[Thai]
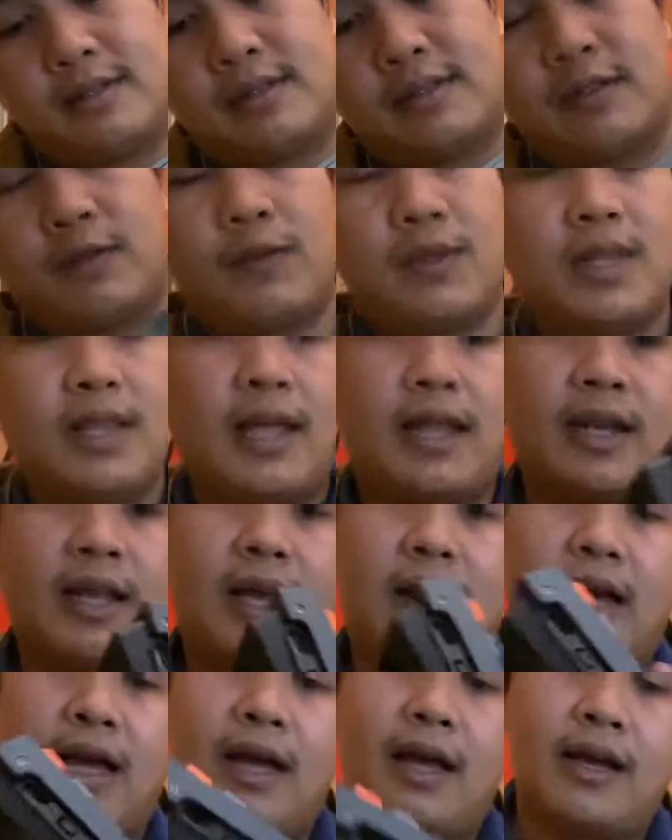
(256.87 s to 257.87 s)
สวิตช์ด้าน
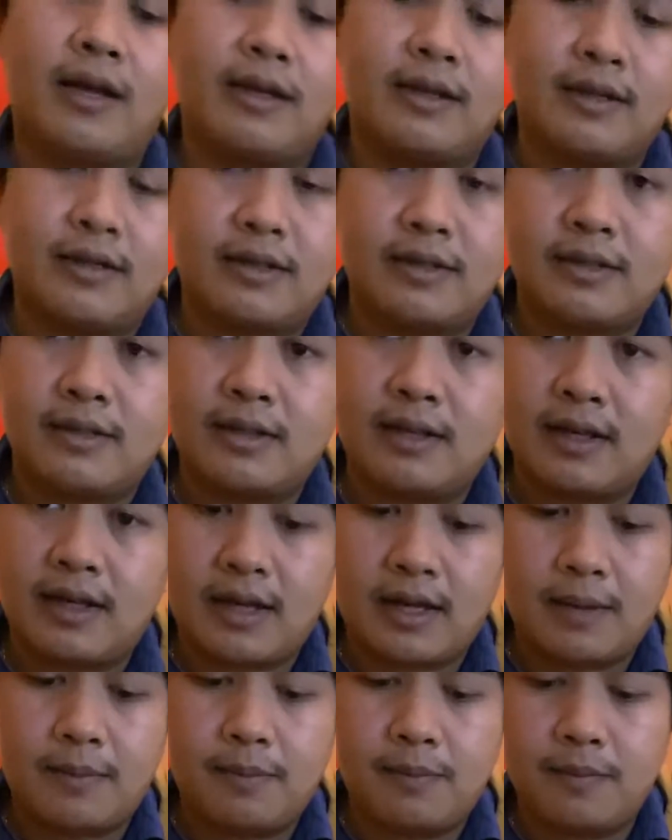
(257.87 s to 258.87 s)
ข้างนะ
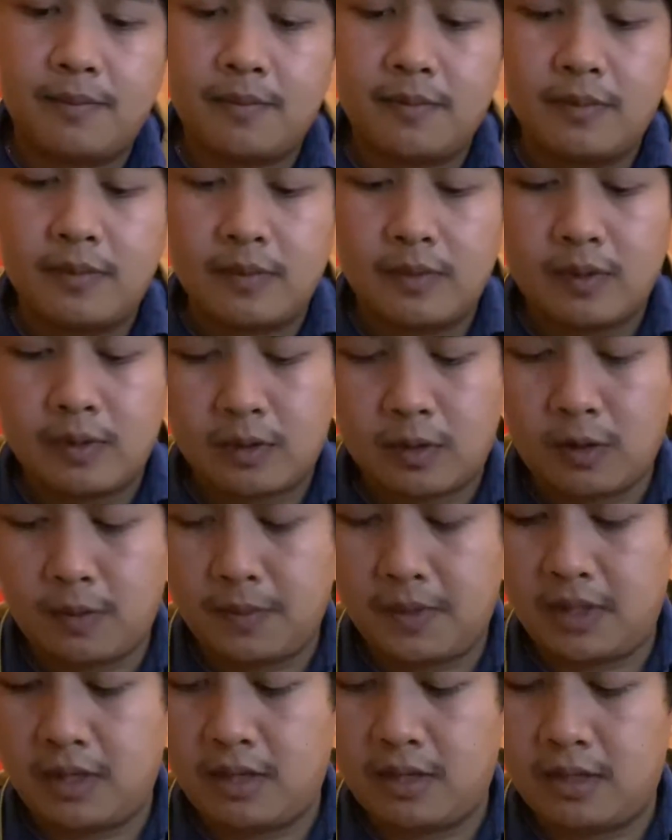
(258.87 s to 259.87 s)
ครับ ก็
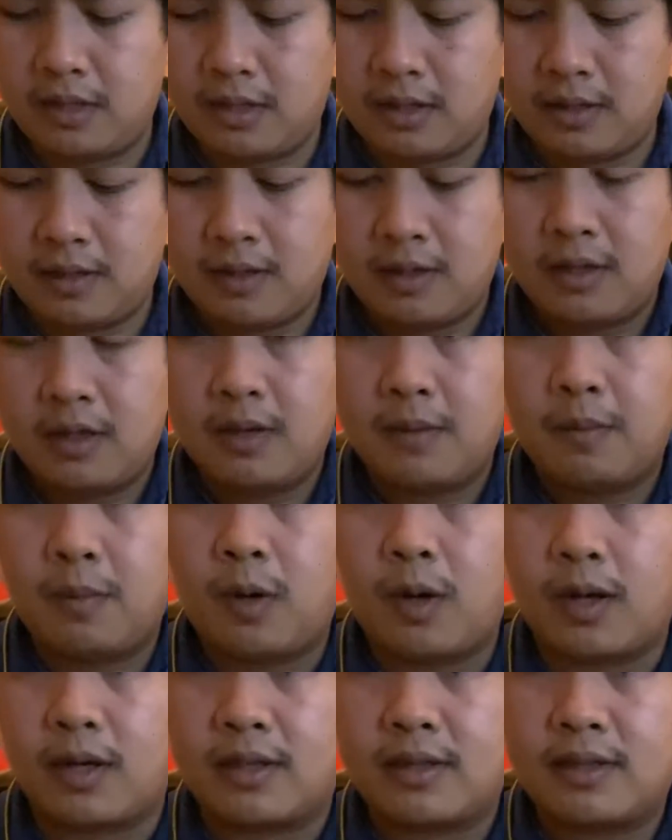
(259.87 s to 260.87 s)
มีพ
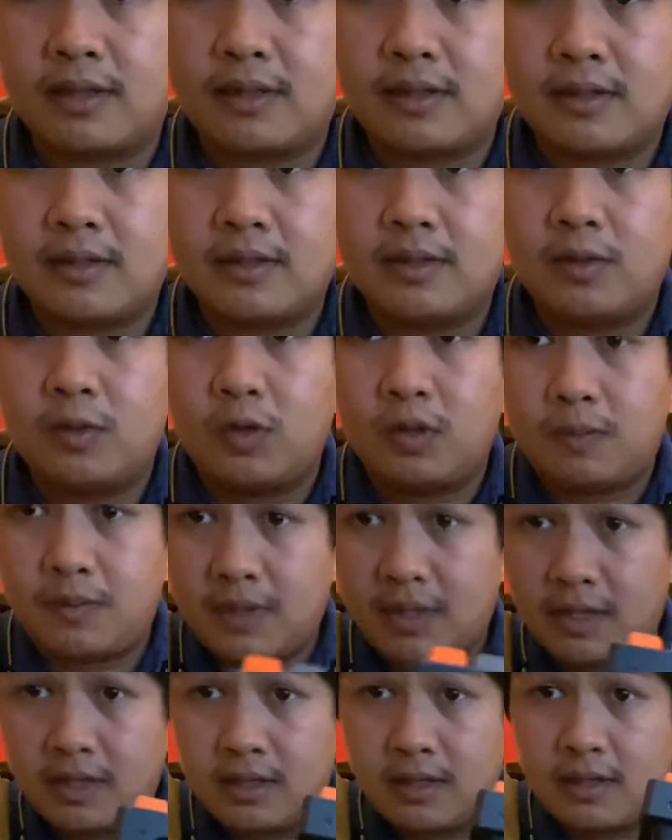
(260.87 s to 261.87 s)
อร์ต USB
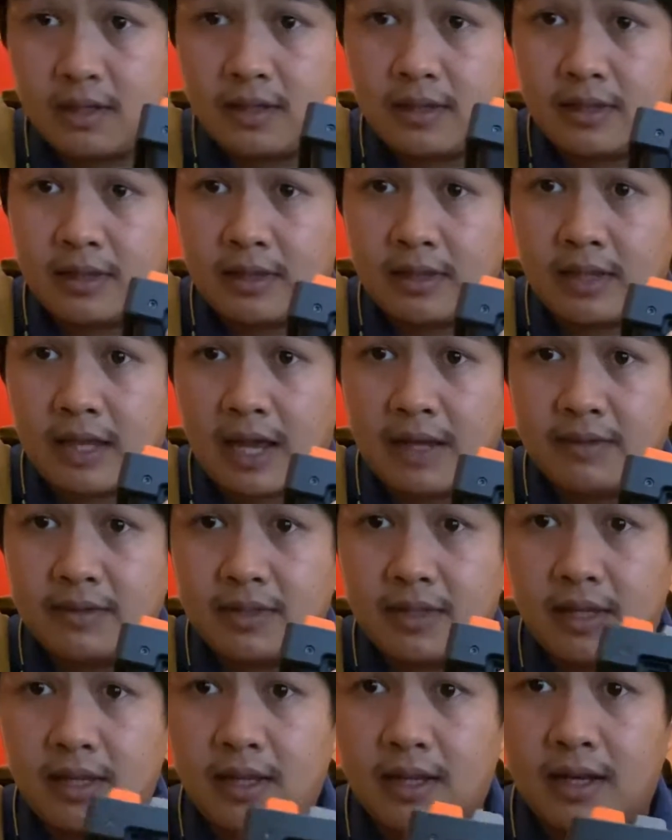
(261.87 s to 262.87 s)
Type
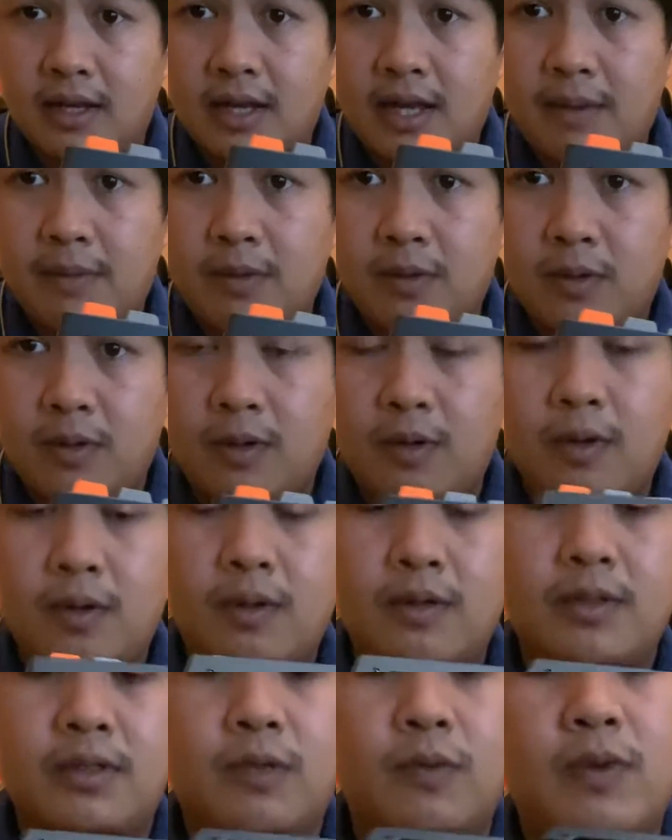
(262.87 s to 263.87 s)
C นะครับแล้วก็
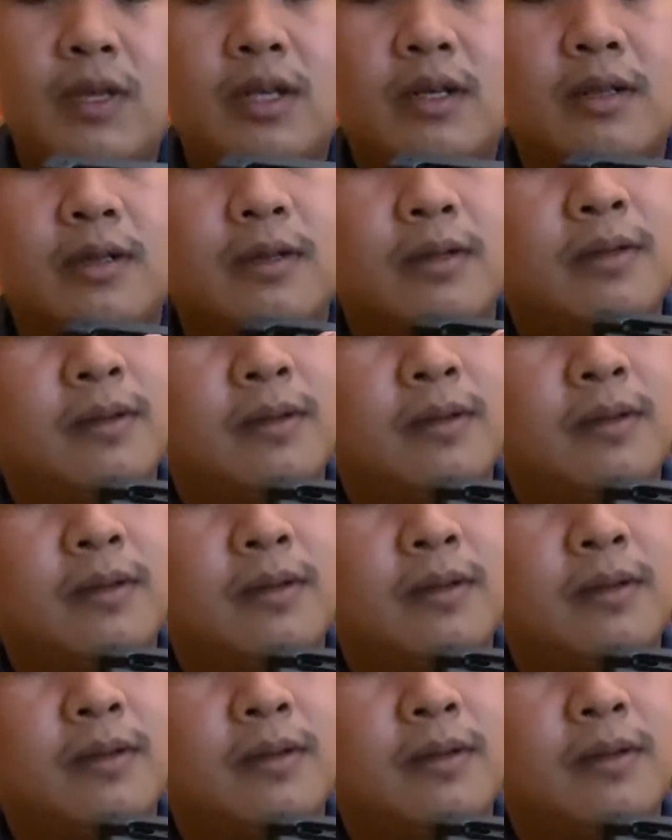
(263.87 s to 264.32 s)
สวิตช์